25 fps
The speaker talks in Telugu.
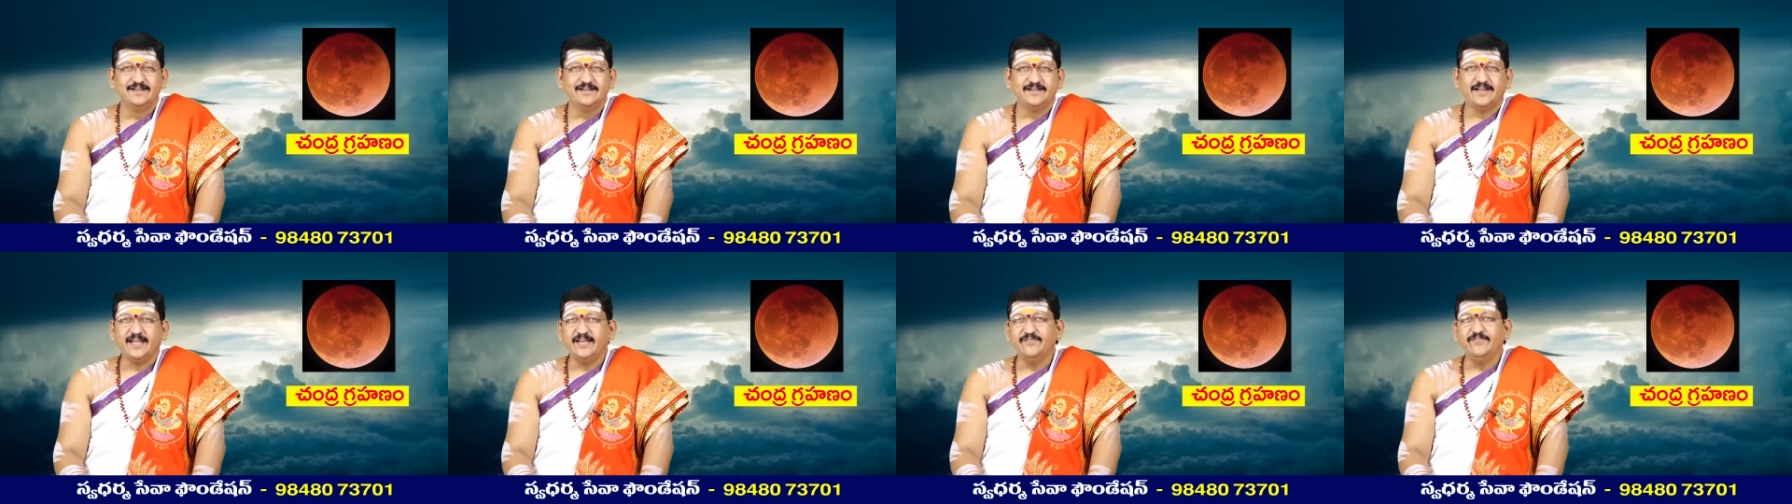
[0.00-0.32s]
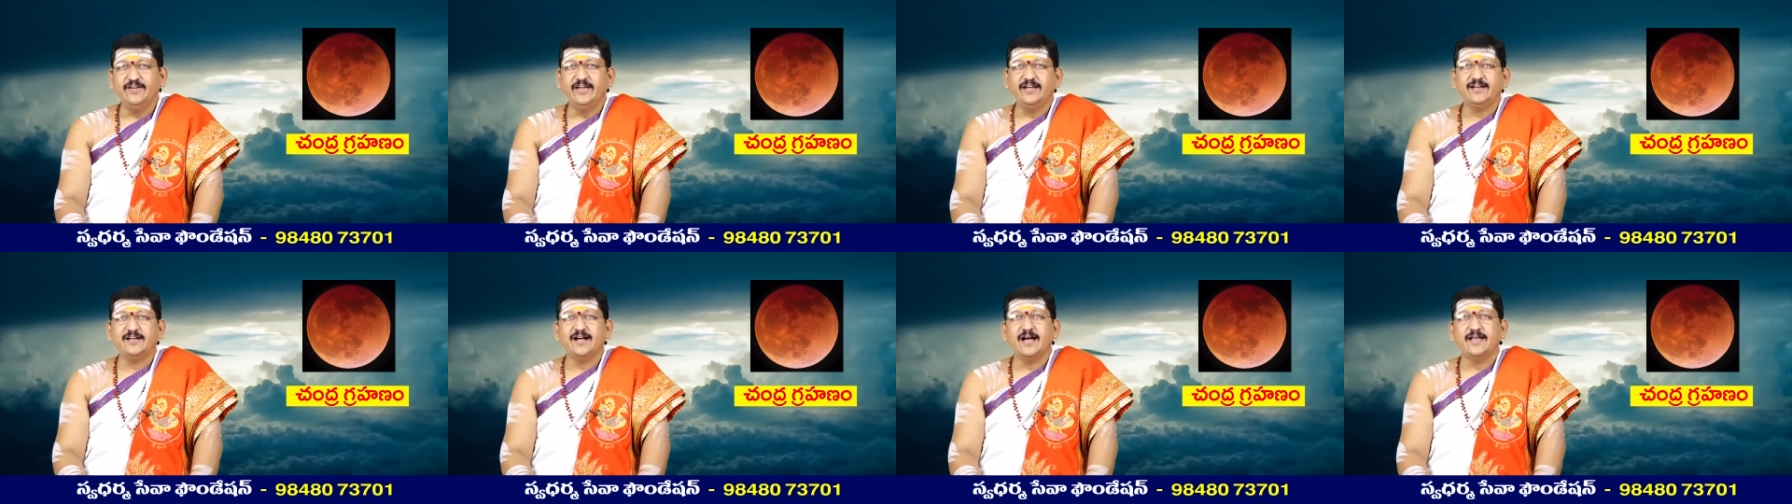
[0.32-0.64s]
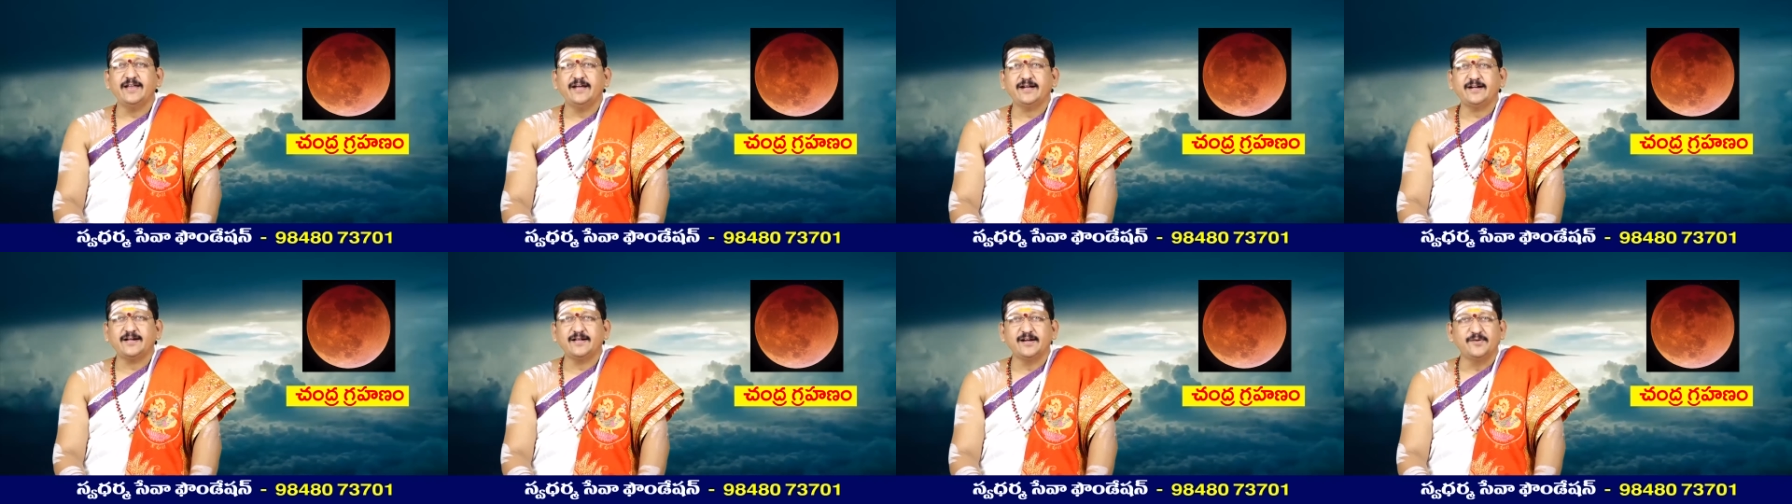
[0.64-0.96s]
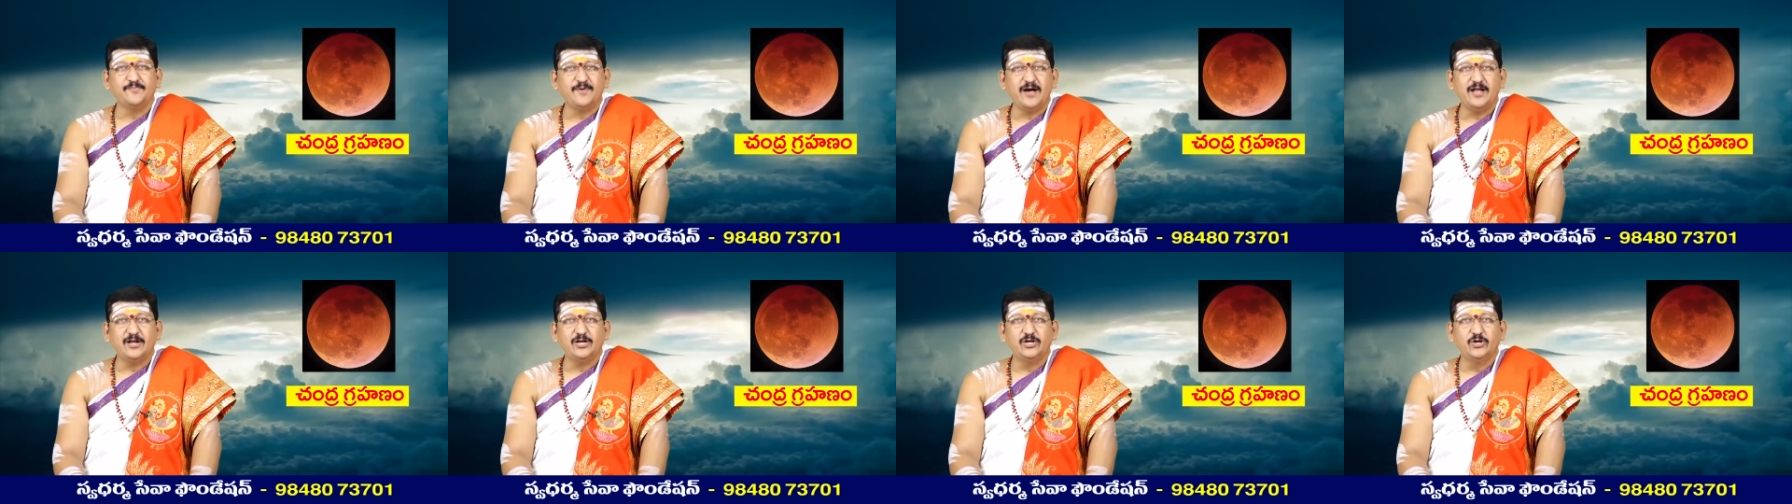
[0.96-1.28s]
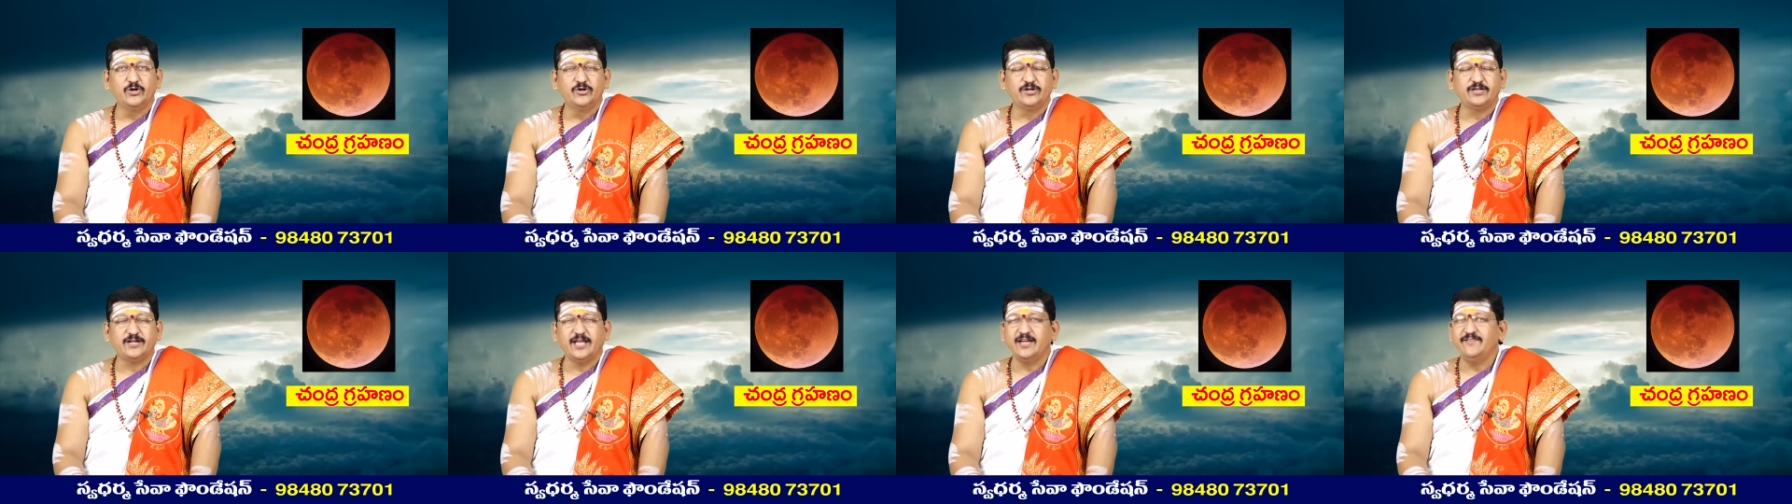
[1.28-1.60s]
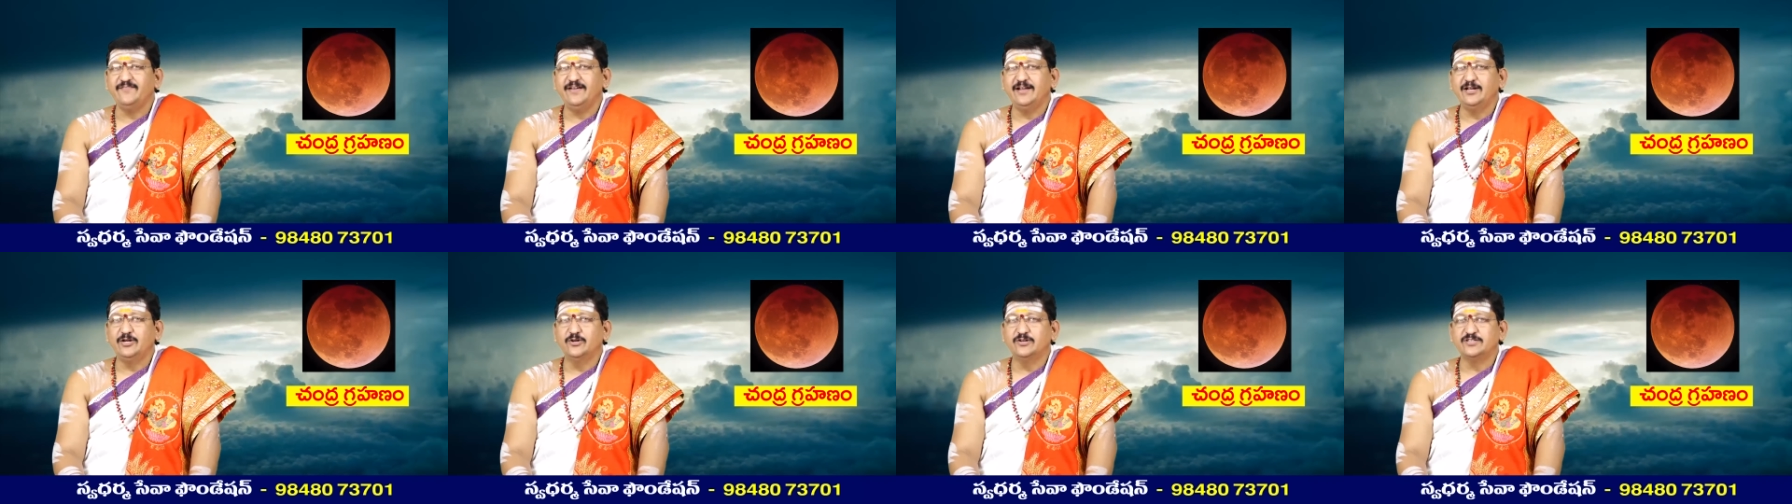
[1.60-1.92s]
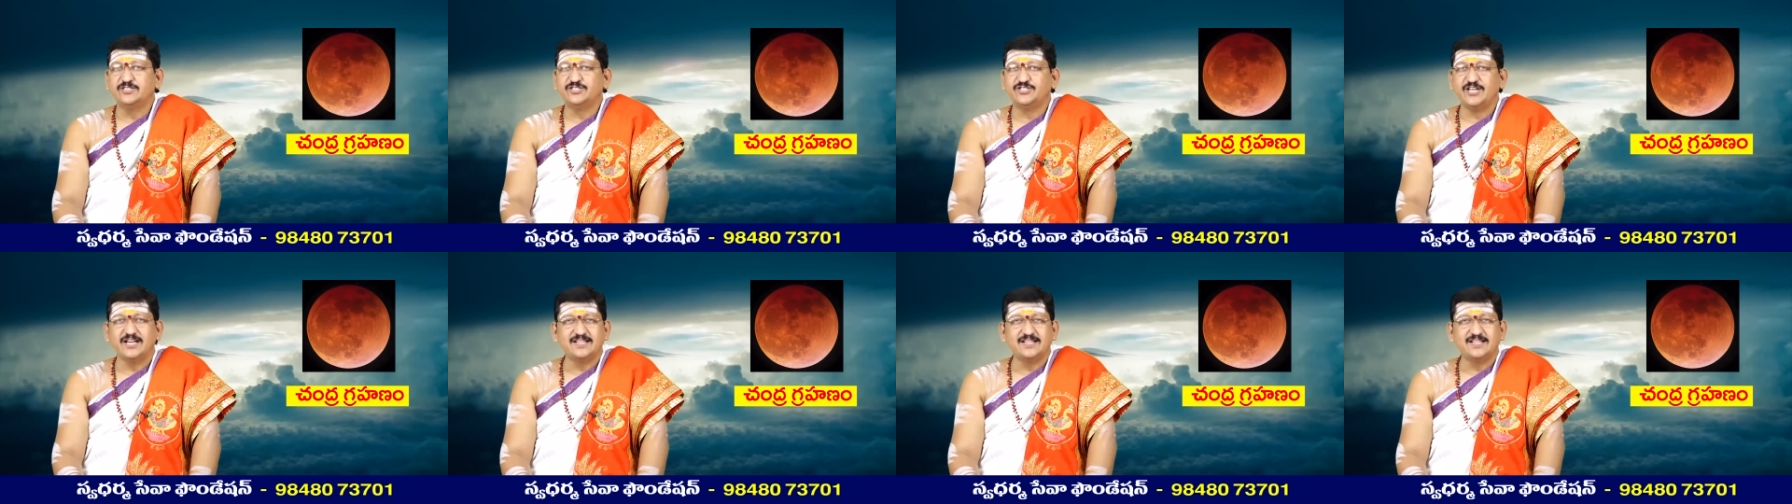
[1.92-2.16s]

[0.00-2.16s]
టీవీ కార్యక్రమాల్లో టీవీల్లో